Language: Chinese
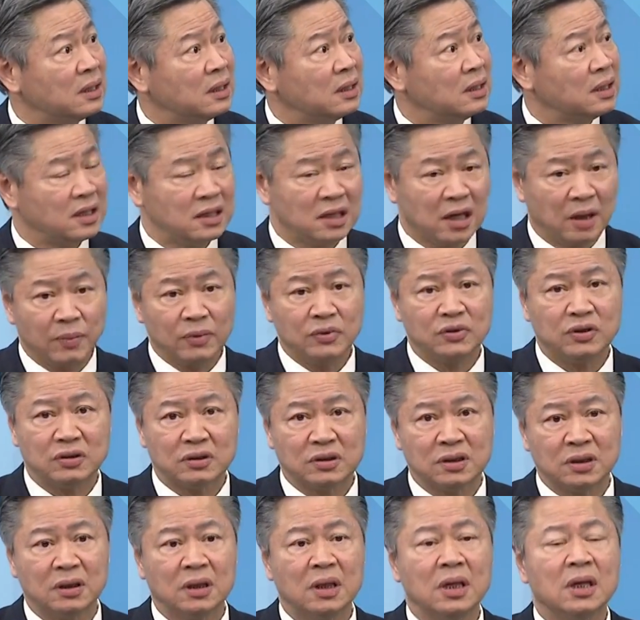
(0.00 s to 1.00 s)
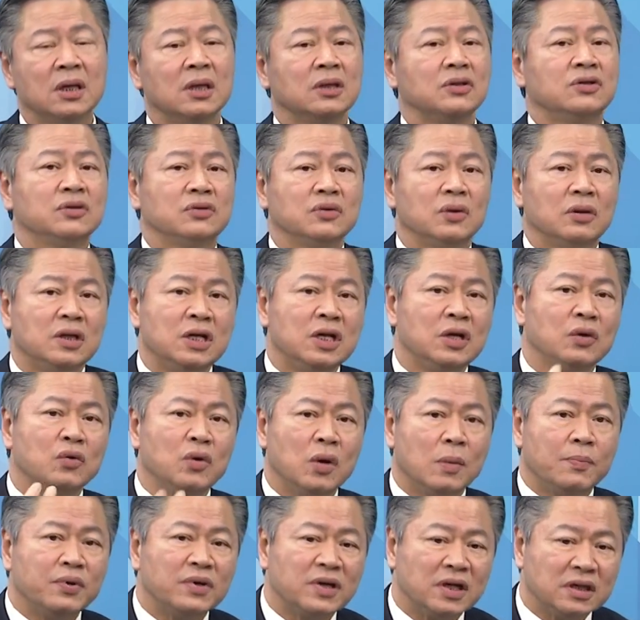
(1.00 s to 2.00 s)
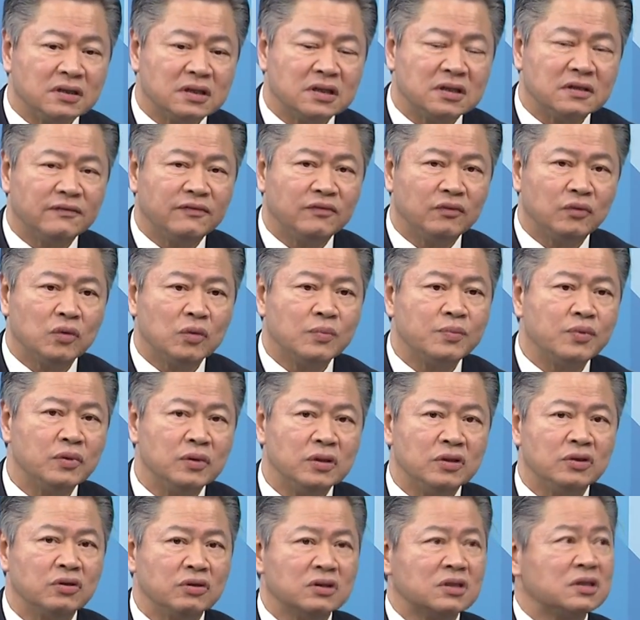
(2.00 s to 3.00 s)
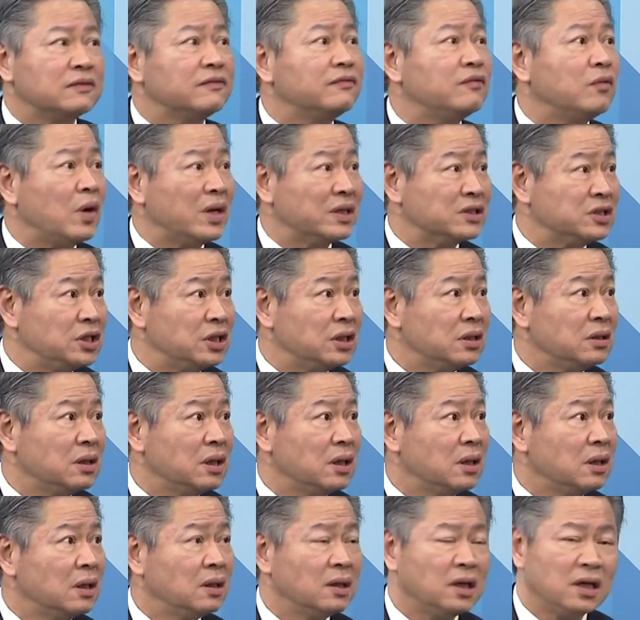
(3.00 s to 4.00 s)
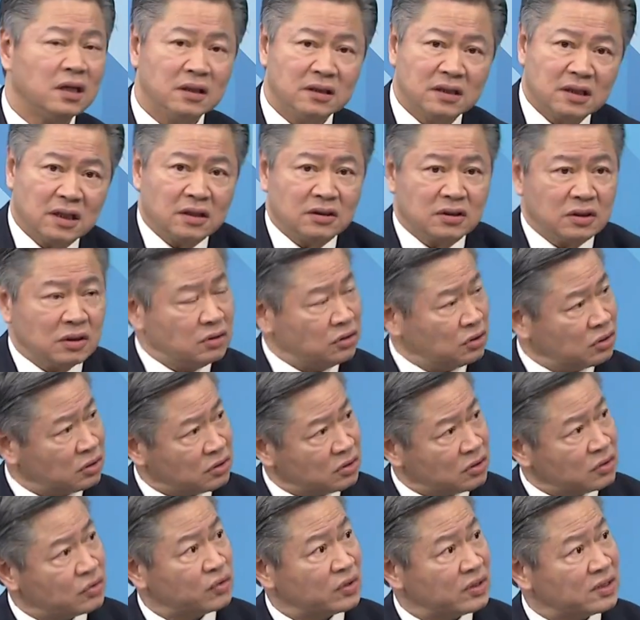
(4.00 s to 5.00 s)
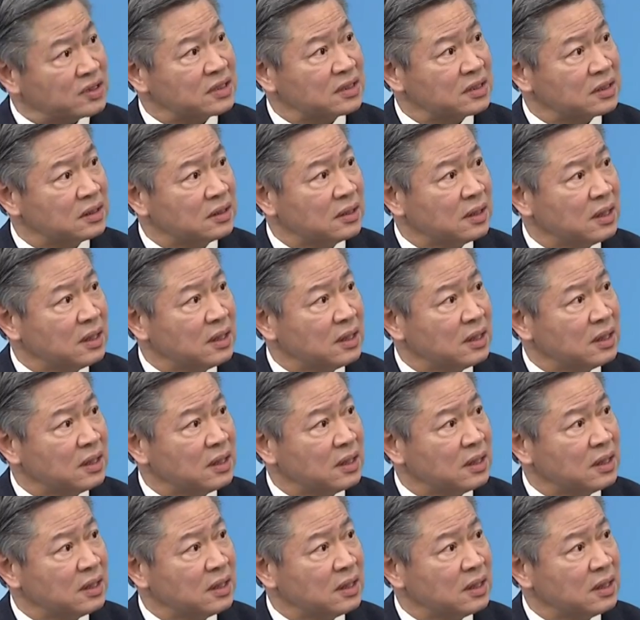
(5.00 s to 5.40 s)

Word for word: 那要不就是，就说你如果不肯支付卢布，你就支付黄金。对，那你这个时候你就是损失。